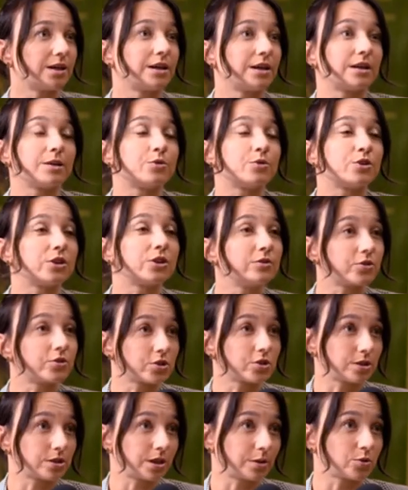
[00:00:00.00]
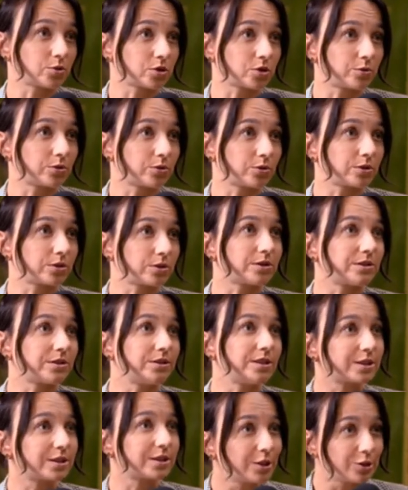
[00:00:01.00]
ale przede wszystkim, żeby
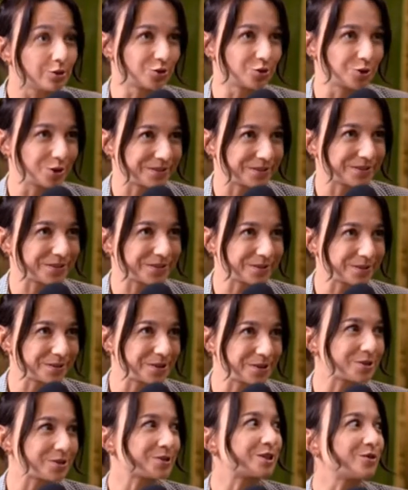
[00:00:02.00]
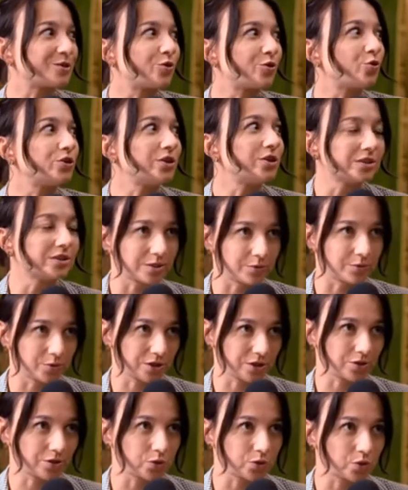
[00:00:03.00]
nie zginąć, e, nie zostać wchłoniętym
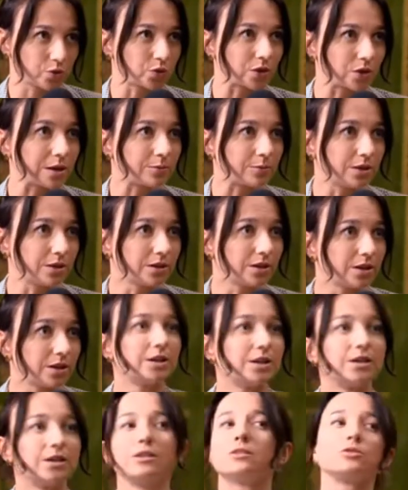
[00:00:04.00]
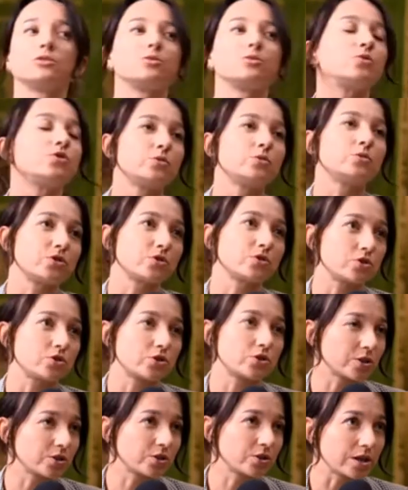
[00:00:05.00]
przez to tsunami, to musimy się
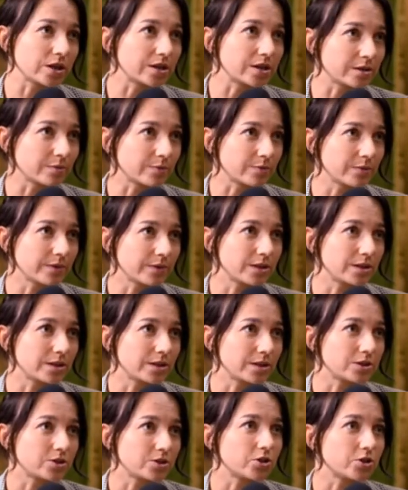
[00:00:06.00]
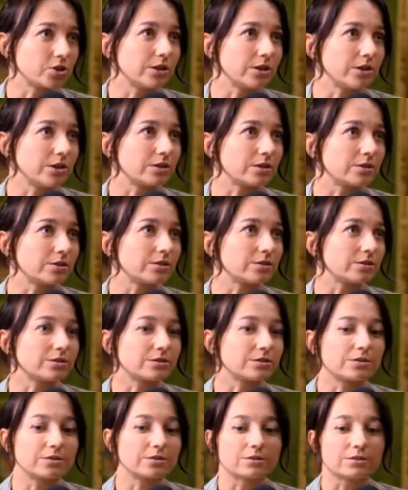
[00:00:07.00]
trzymać razem. Czyli
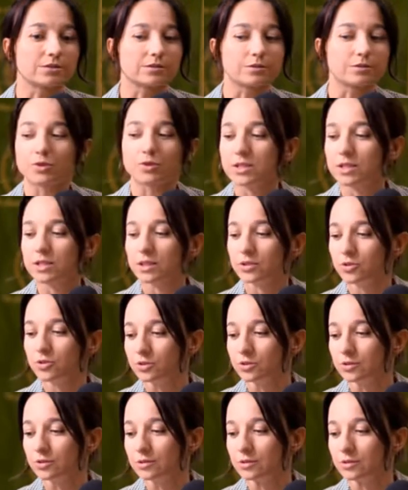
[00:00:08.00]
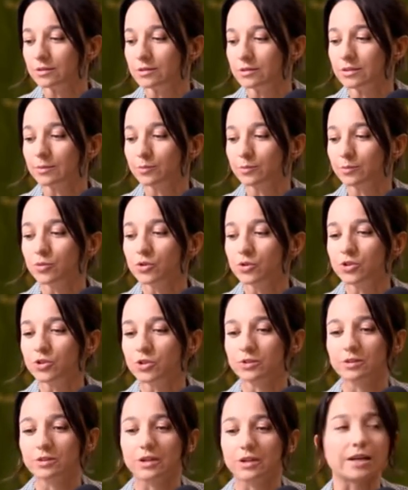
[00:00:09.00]
e, przestać e, na punkcie
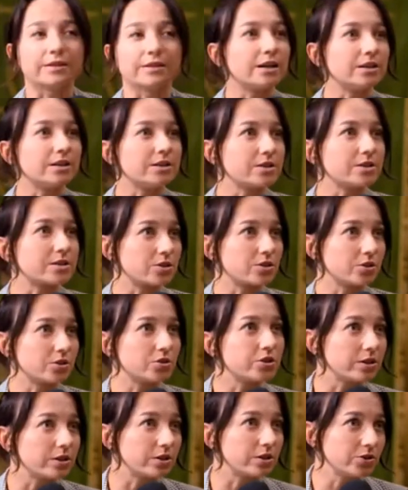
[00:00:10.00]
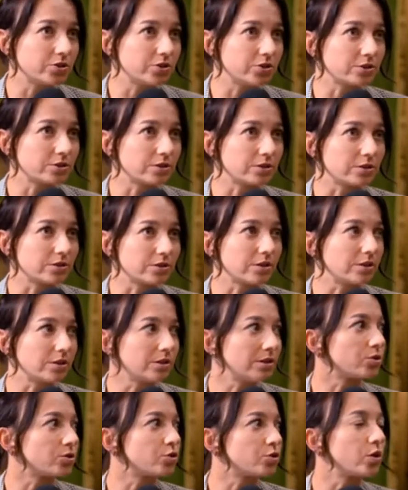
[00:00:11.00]
tych analiz się dzielić
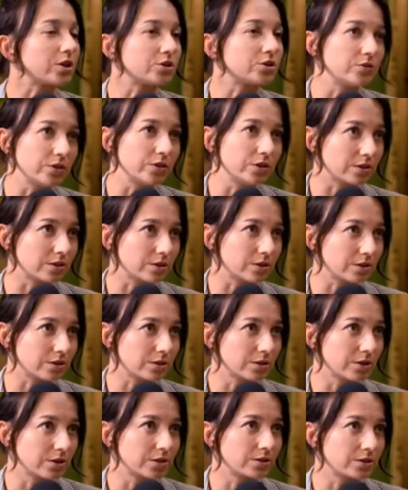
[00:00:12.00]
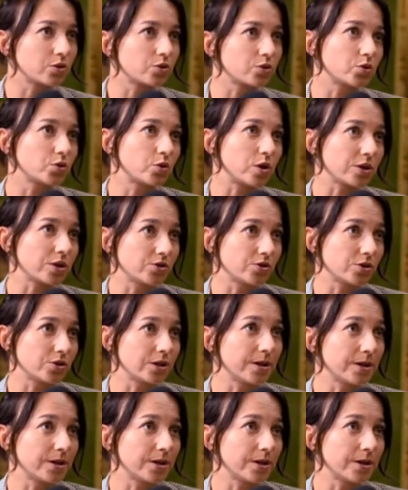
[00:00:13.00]
i szukać winnych, tylko szukać